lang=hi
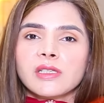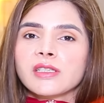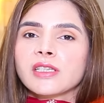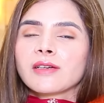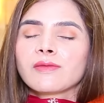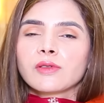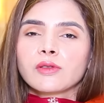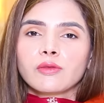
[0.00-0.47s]
मिल
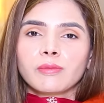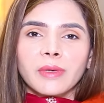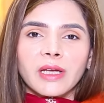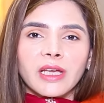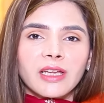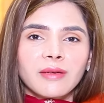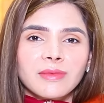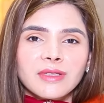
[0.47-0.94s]
जाए वो
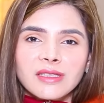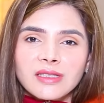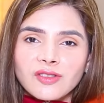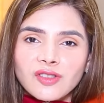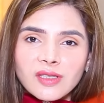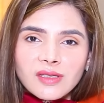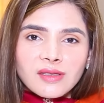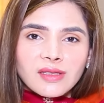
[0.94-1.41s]
दोपहर में
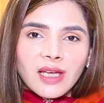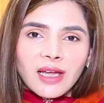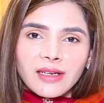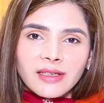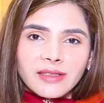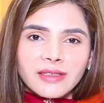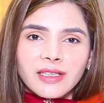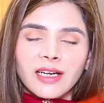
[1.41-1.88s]
जस्ट
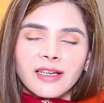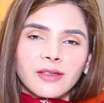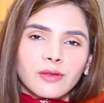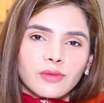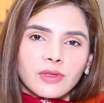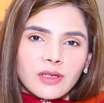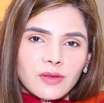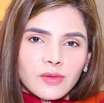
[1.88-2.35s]
सैलड खा
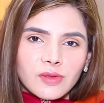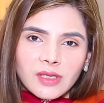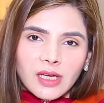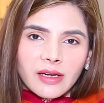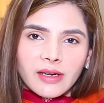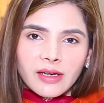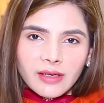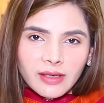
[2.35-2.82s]
के उनका
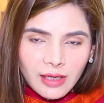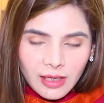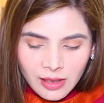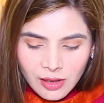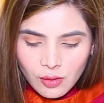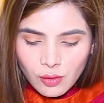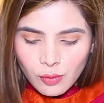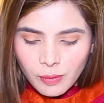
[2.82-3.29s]
गुजारा
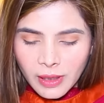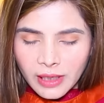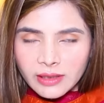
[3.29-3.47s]
नहीं हो